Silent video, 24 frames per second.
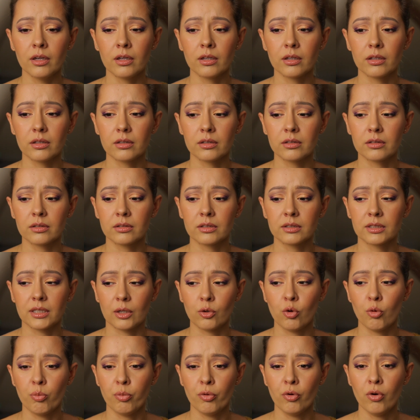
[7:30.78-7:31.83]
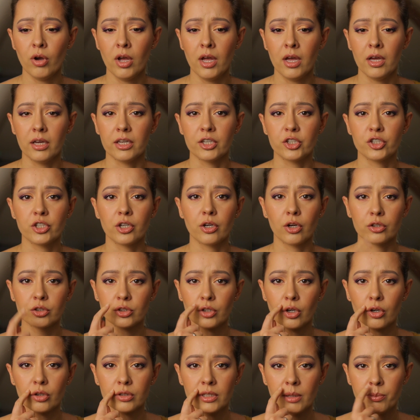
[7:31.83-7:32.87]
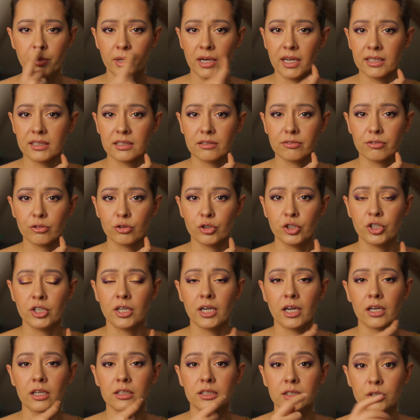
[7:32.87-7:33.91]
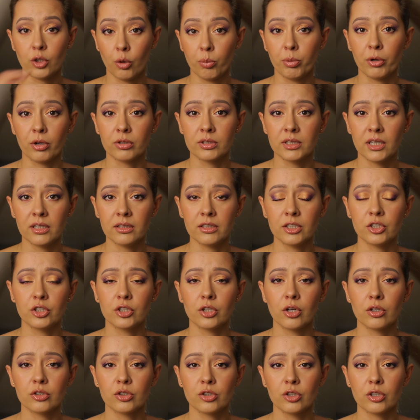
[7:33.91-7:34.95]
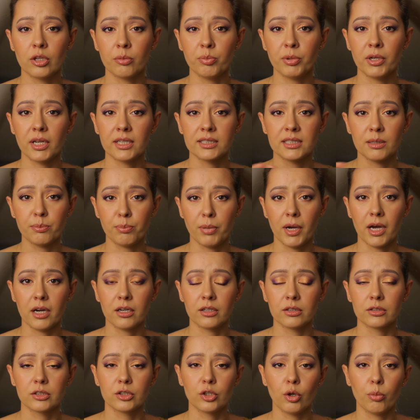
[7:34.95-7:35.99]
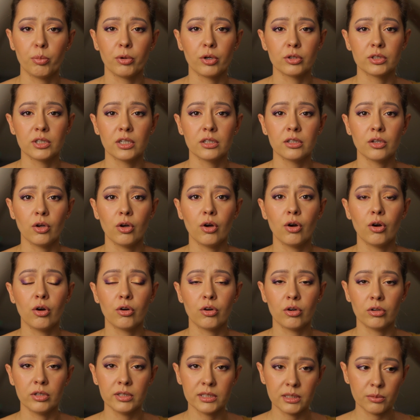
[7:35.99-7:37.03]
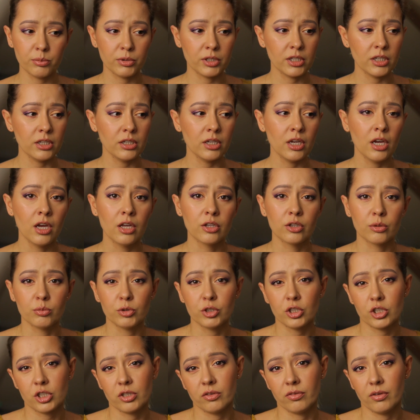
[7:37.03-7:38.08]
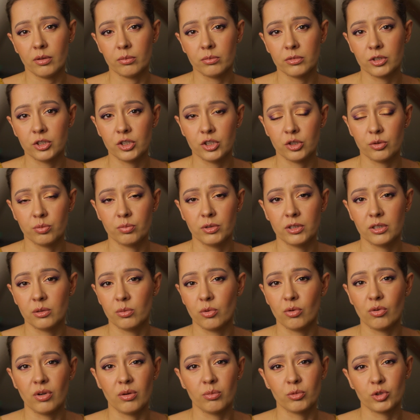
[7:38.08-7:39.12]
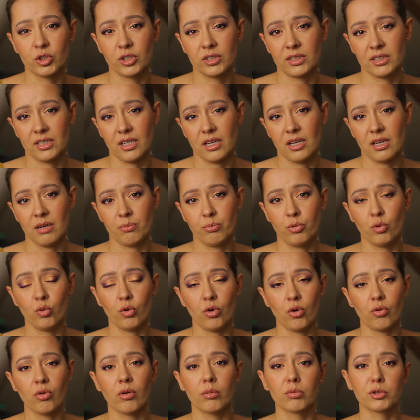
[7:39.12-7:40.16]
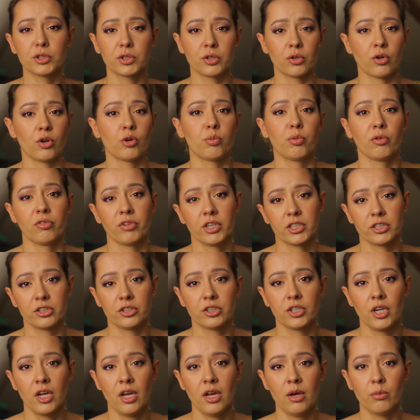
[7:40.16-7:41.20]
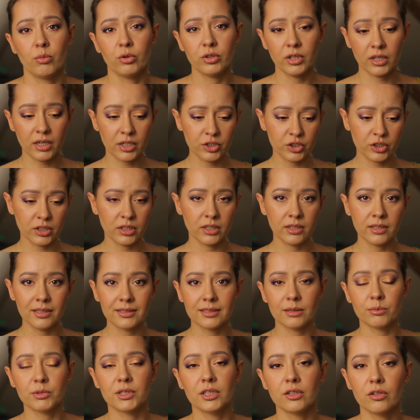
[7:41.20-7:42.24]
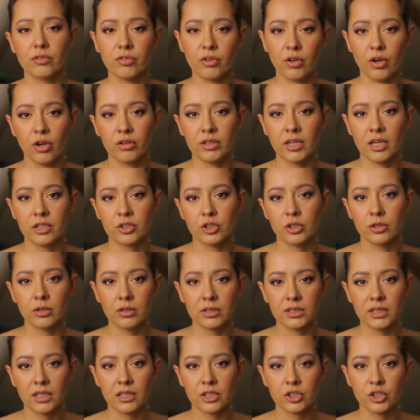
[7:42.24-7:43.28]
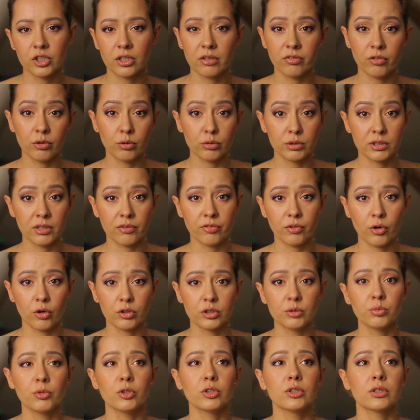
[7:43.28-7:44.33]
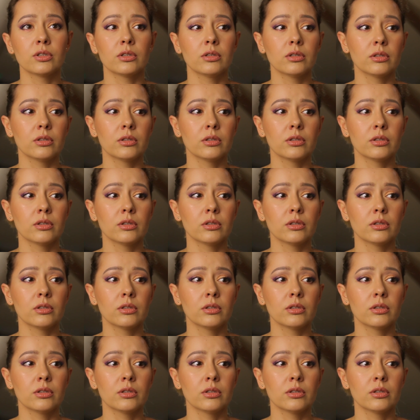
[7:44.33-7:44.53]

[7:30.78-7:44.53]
E, zakupu. Jeśli chodzi o depilację wąsika 100%, jeśli chodzi o depilację pach 100%, o okolice bikini, to myślę, że Wam gdzieś będę mogła może za pół roku albo za rok powiedzieć. Bo na razie jestem zadowolona, czy to jest jakaś rewolucja w kosmos?